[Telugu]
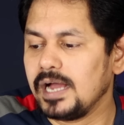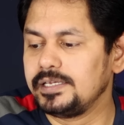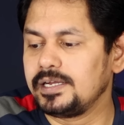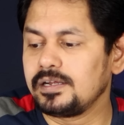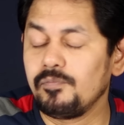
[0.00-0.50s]

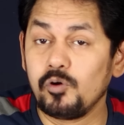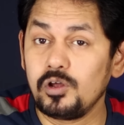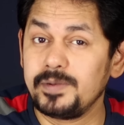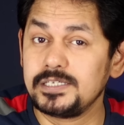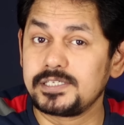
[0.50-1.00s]
అదే కనుక
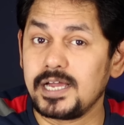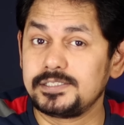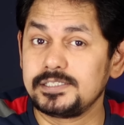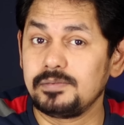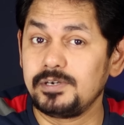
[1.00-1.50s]
ఫోర్ మినిట్స్ ఛార్జ్
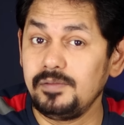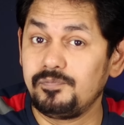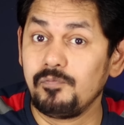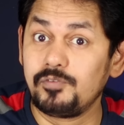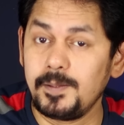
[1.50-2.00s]
చేసామంటే
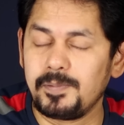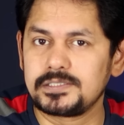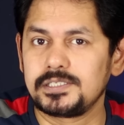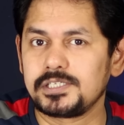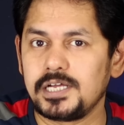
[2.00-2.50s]
ఫిఫ్టీ
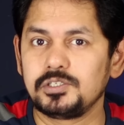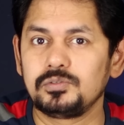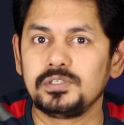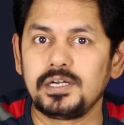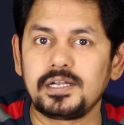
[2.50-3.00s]
పర్సెంట్ ఛార్జ్
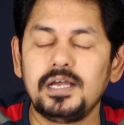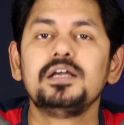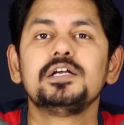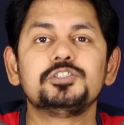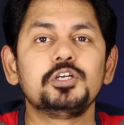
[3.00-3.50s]
అవుతుందంట
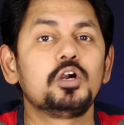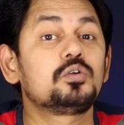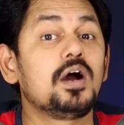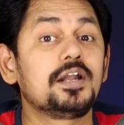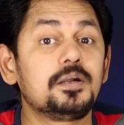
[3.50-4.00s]
జీరో
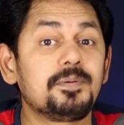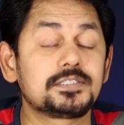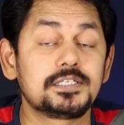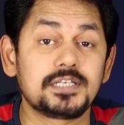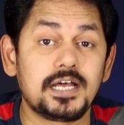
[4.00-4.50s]
టు హండ్రెడ్
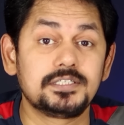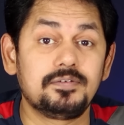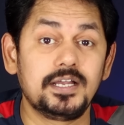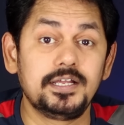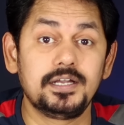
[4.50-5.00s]
పర్సెంట్ ఛార్జ్
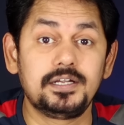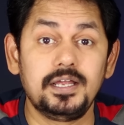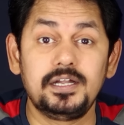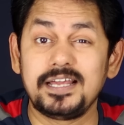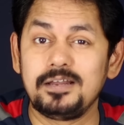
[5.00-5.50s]
అవ్వాలి అంటే
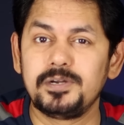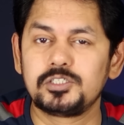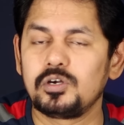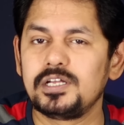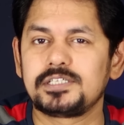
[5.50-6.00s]
టెన్
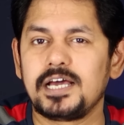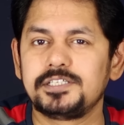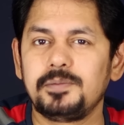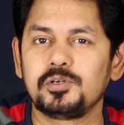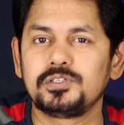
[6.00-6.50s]
మినిట్స్లోనే ఛార్జ్
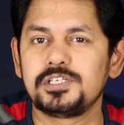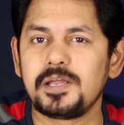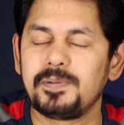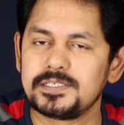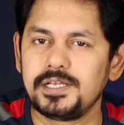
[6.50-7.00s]
అయిపోతుందని
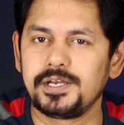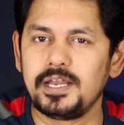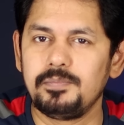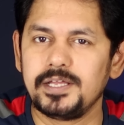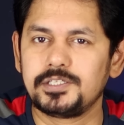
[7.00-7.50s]
చెప్పేసి
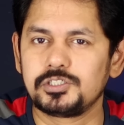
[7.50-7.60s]
రియల్మీ అయితే